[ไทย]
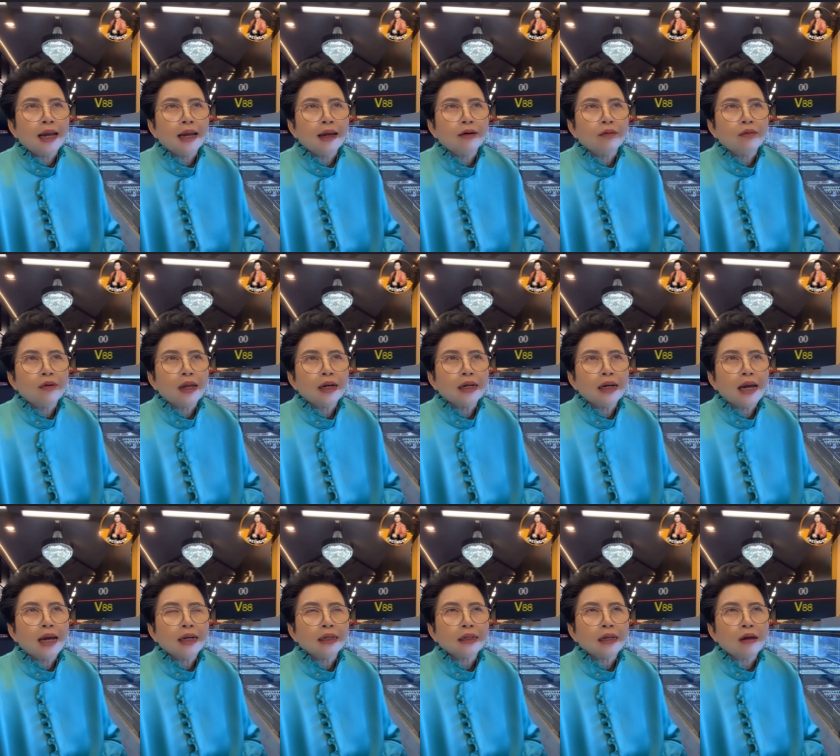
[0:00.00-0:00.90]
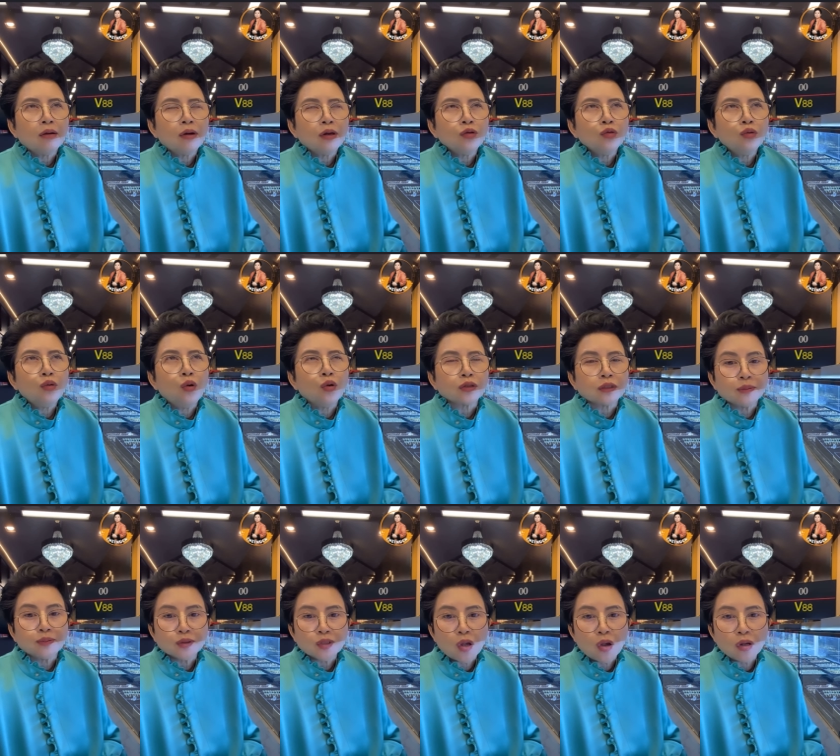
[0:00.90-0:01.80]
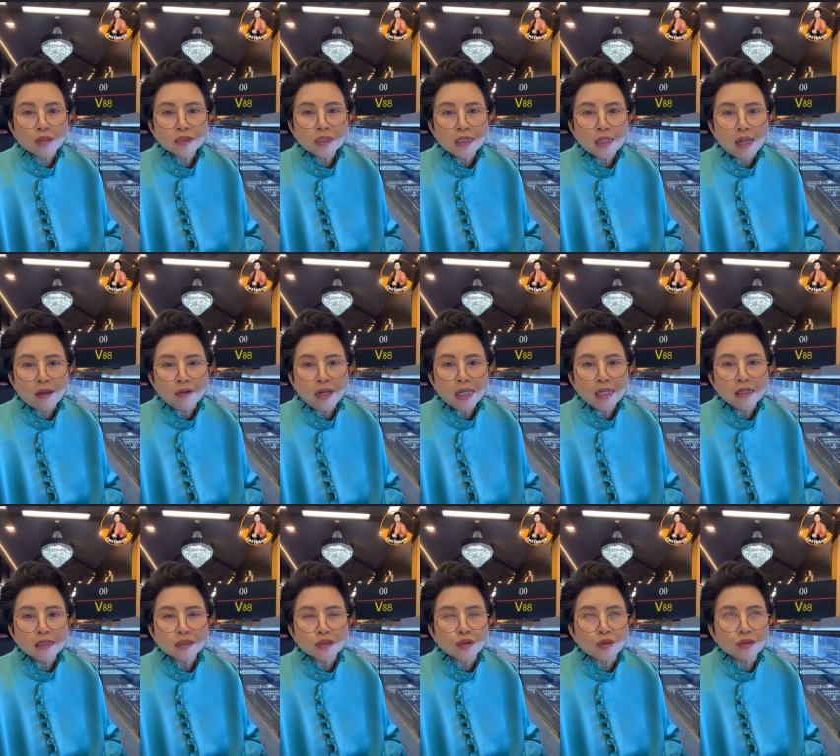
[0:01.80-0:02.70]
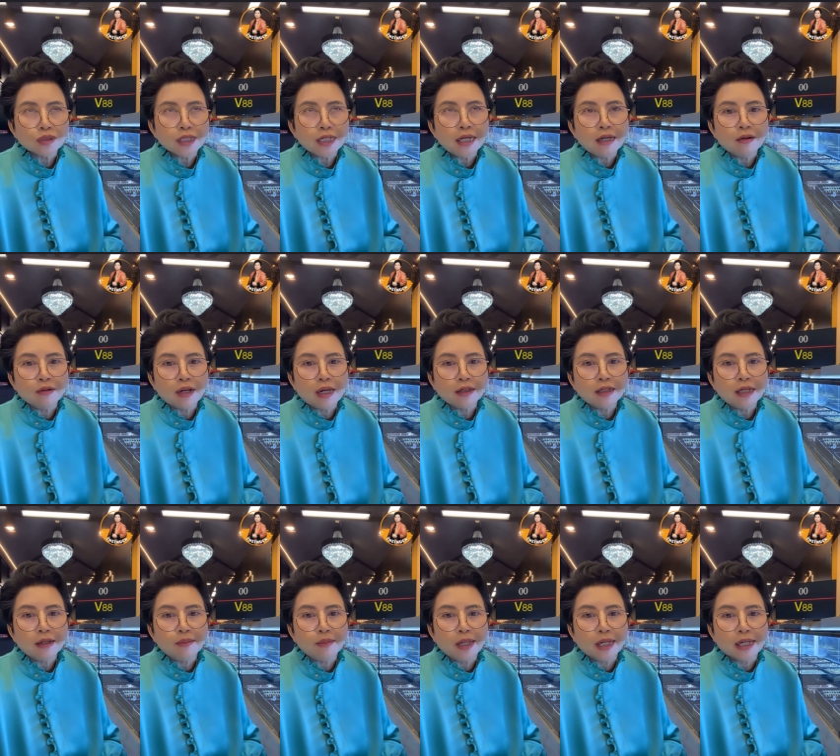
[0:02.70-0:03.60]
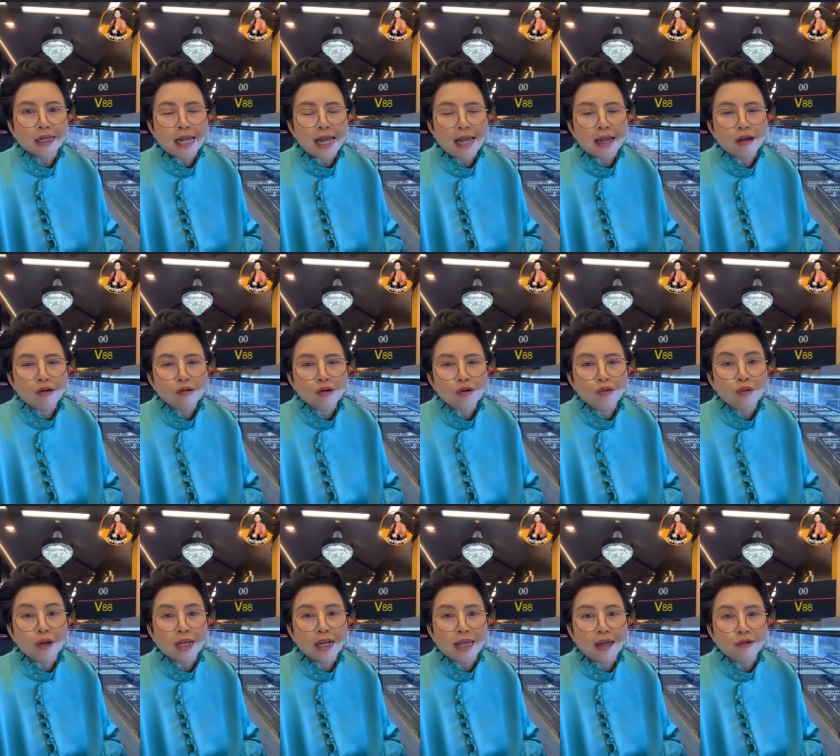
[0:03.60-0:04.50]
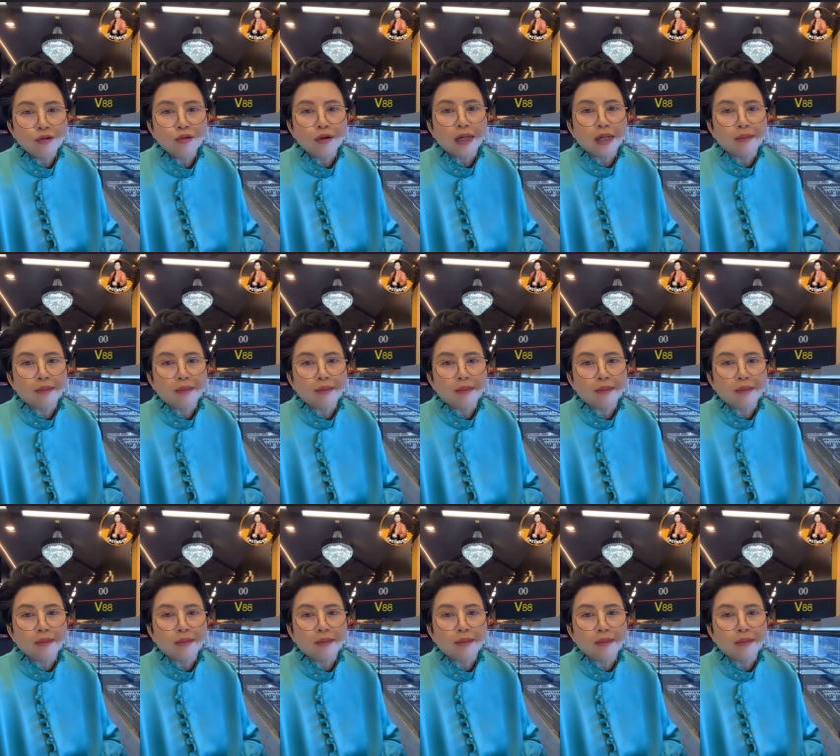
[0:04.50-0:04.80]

วันนั้นเขาอายุ 62 ซึ่งเขาได้เงินโซเชียลแล้วที่อเมริกาเขาก็รวยแล้วด้วย